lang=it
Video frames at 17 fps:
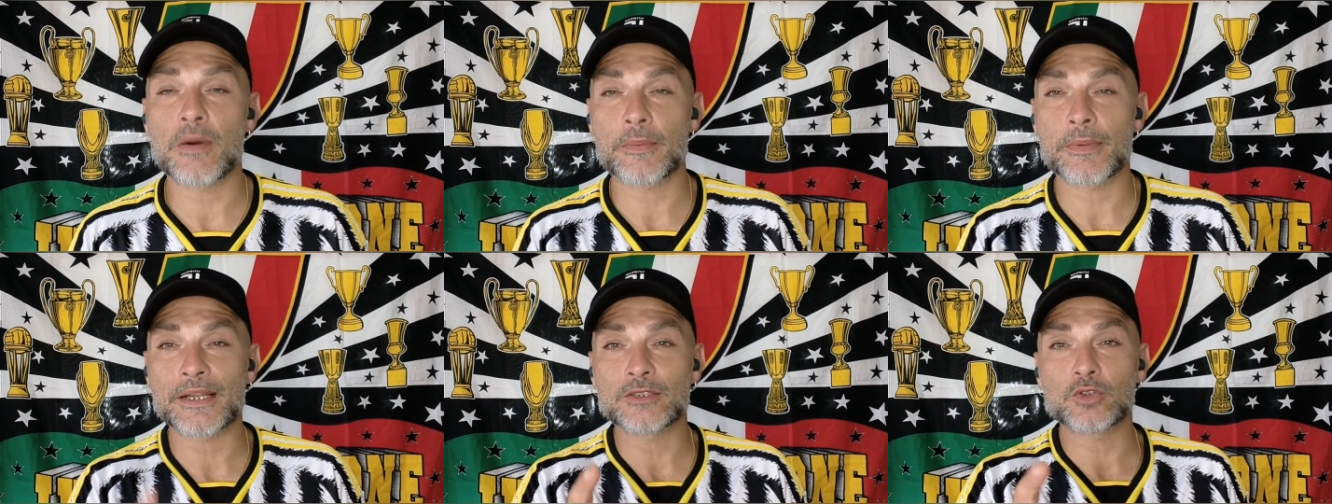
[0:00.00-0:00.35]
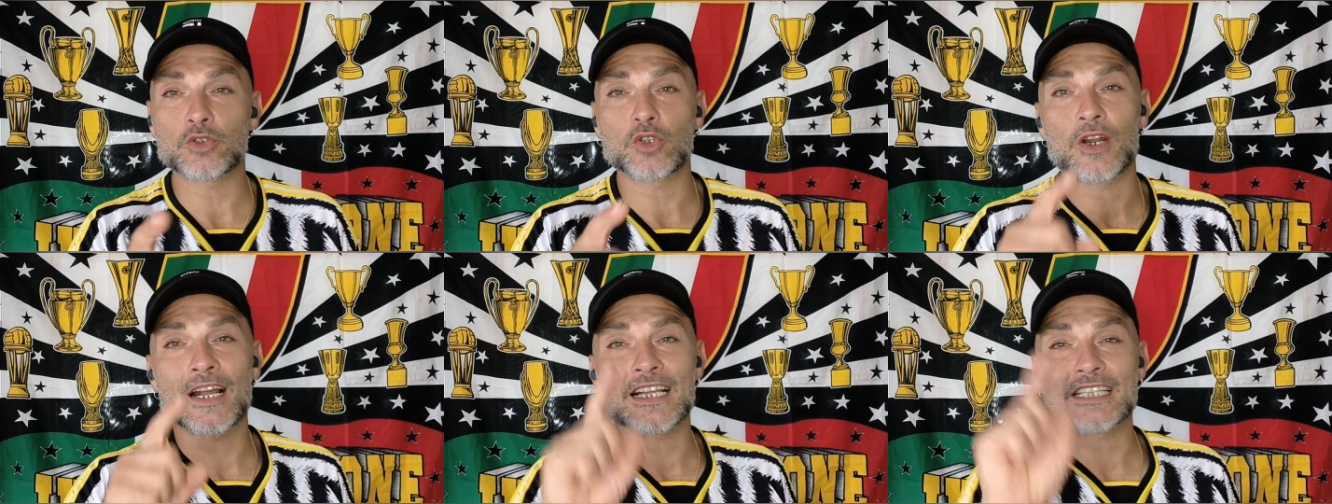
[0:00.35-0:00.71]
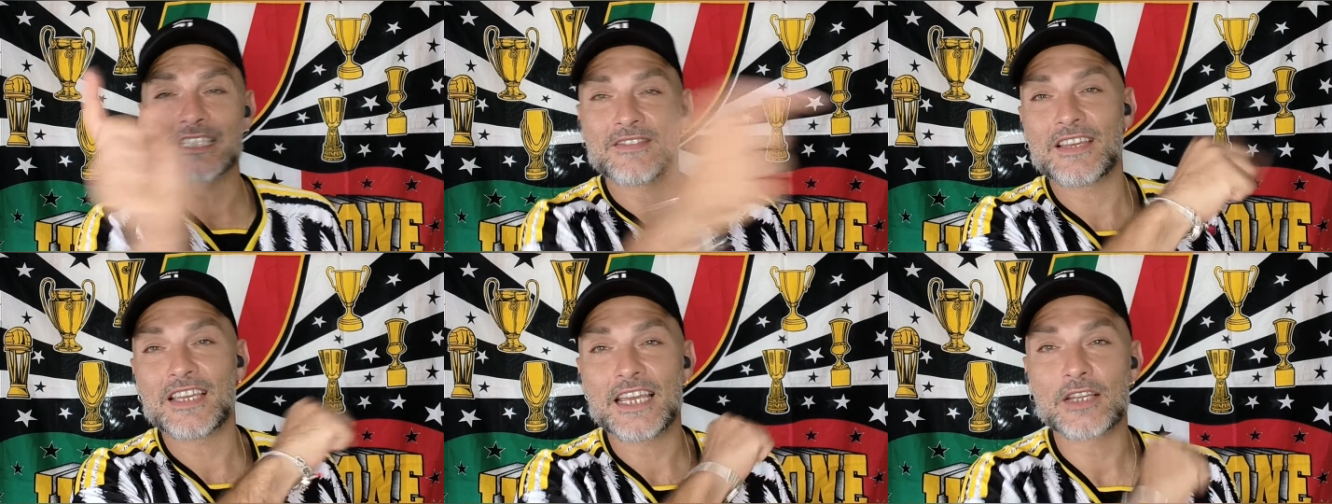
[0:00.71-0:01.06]
ma prima di tutto
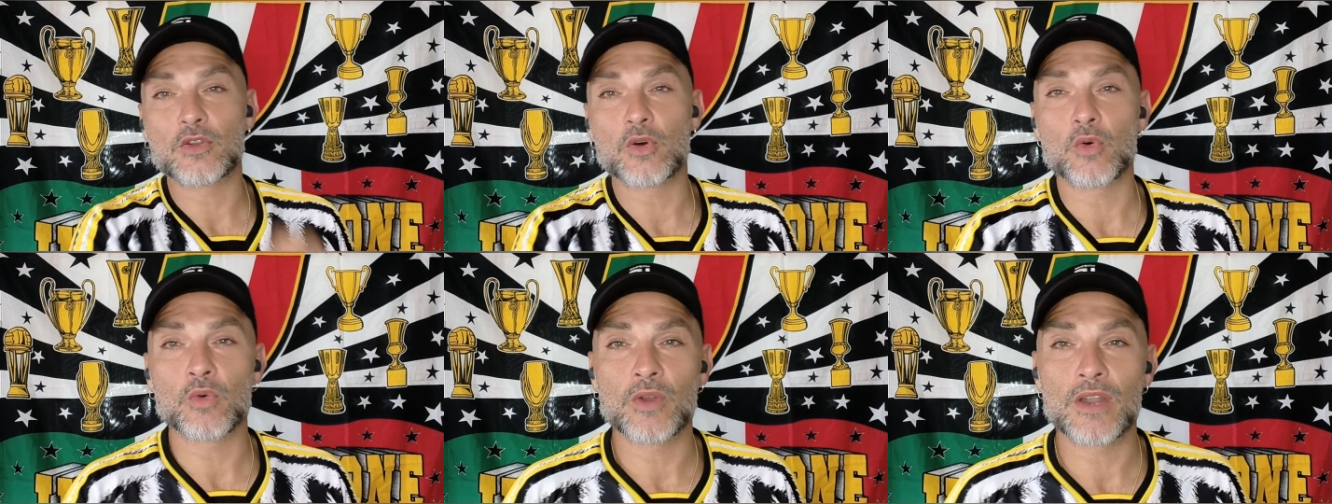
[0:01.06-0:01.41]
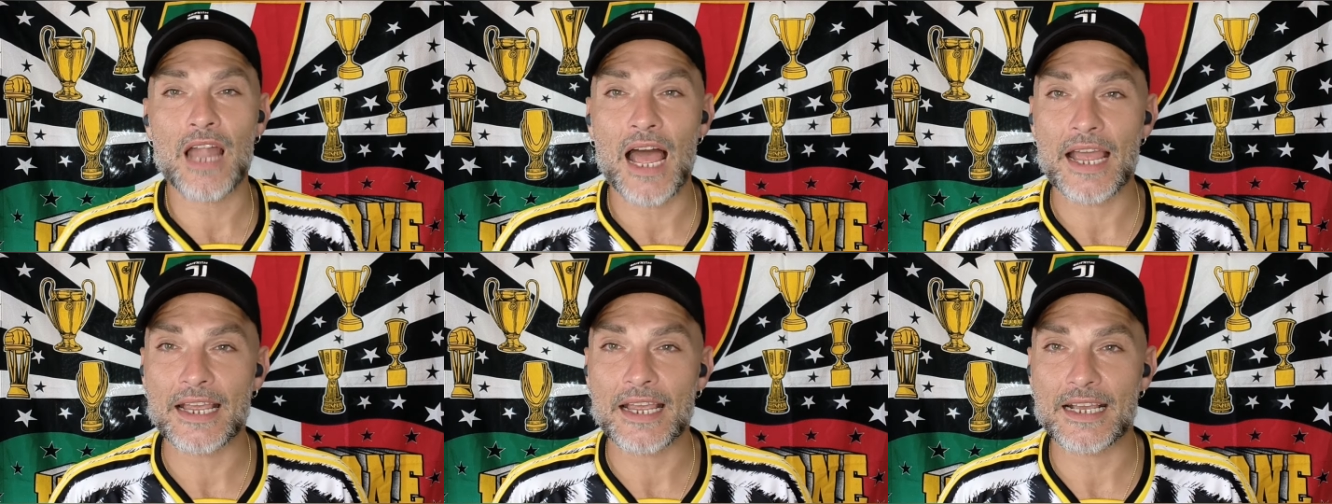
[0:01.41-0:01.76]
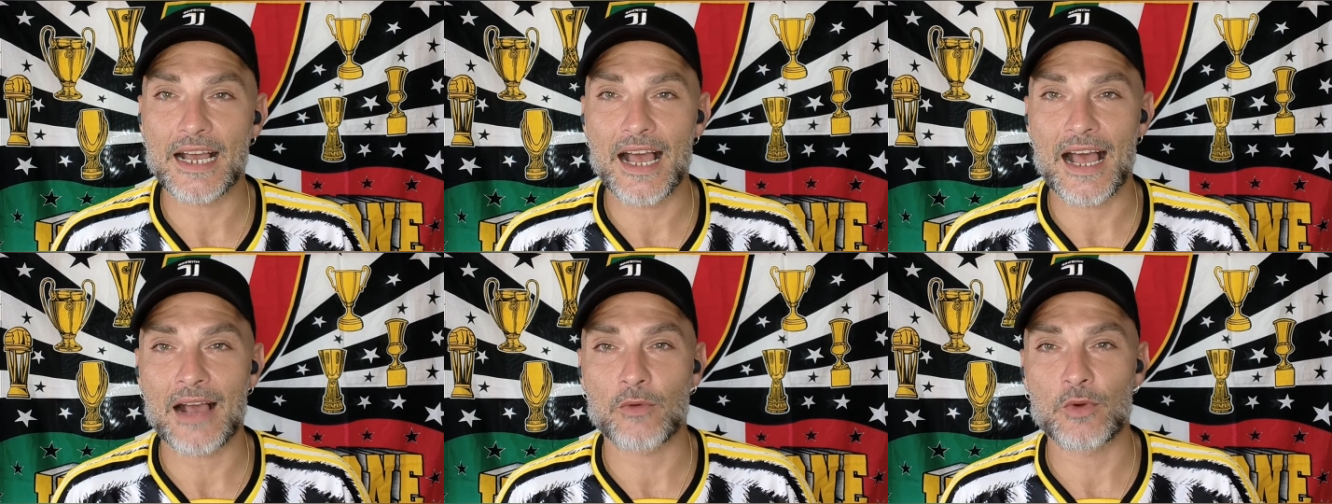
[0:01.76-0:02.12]
ragazzi vi chiedo un
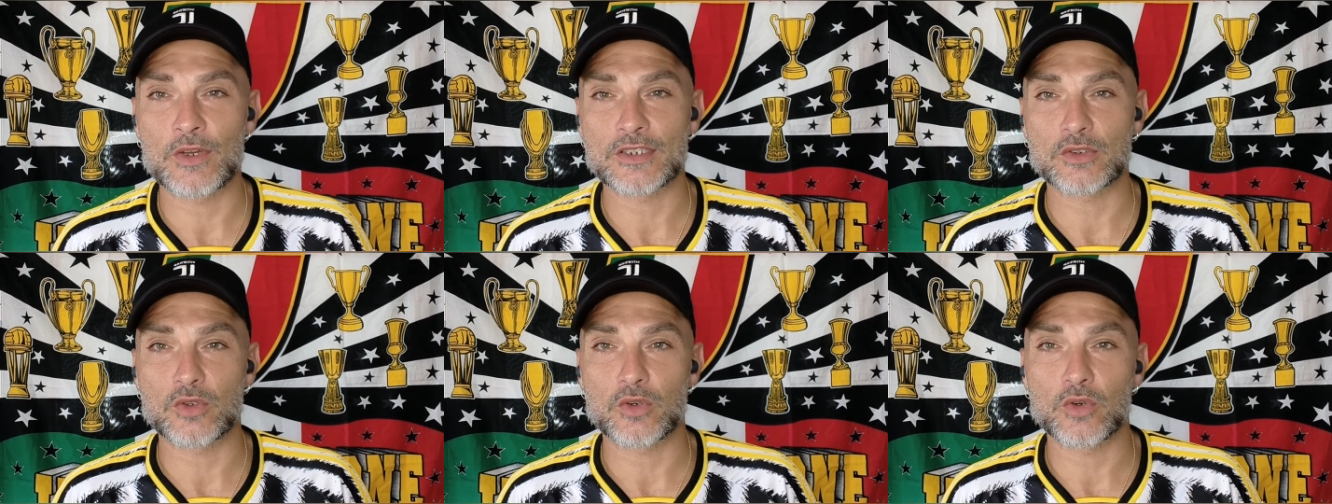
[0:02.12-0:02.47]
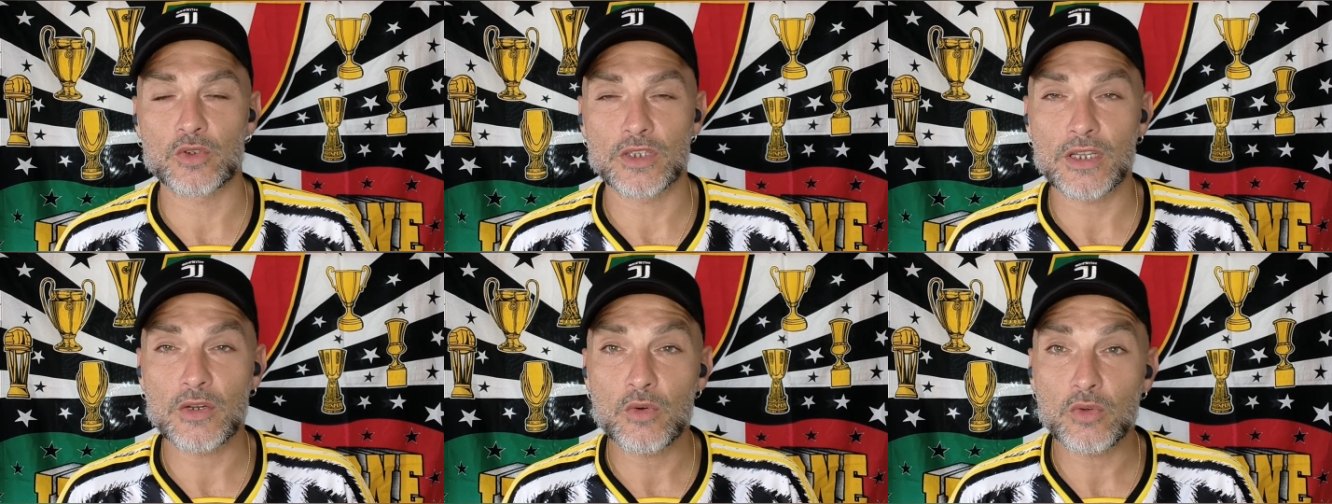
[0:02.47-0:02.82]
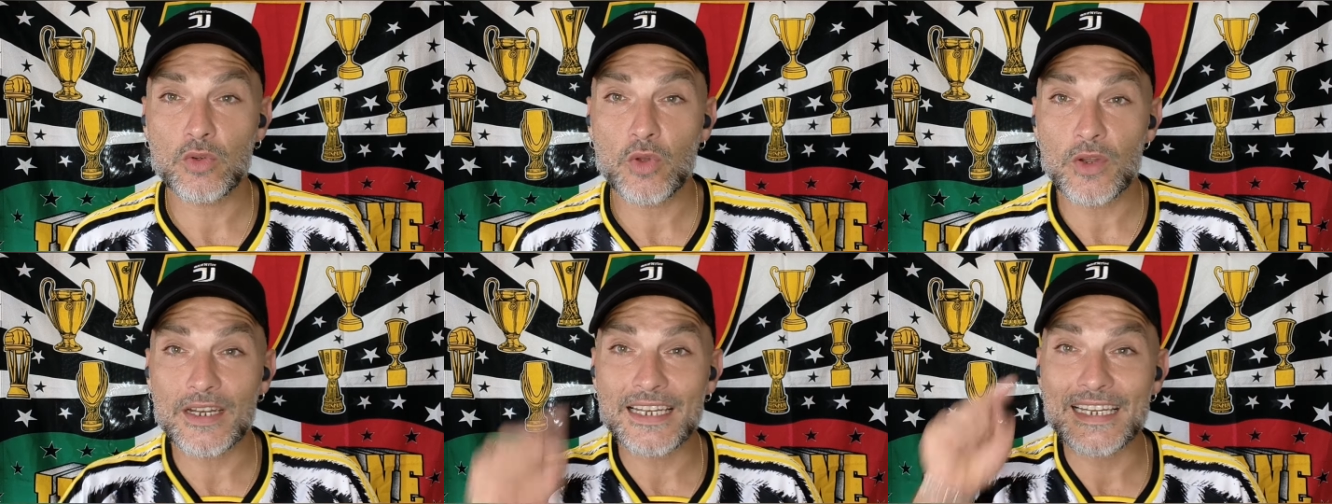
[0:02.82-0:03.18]
like a questo
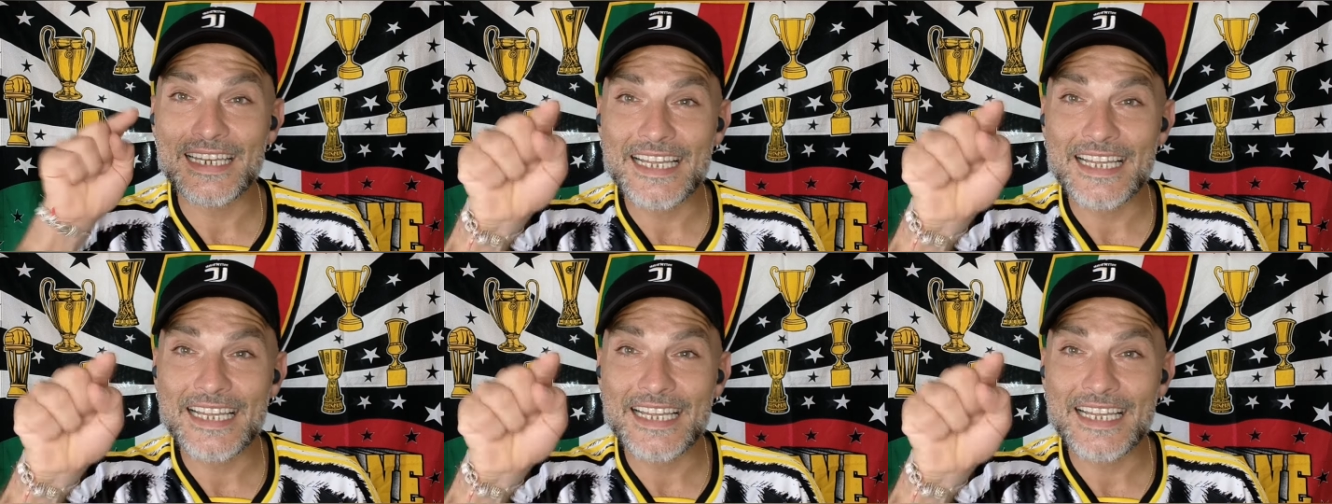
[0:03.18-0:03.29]
contenuto,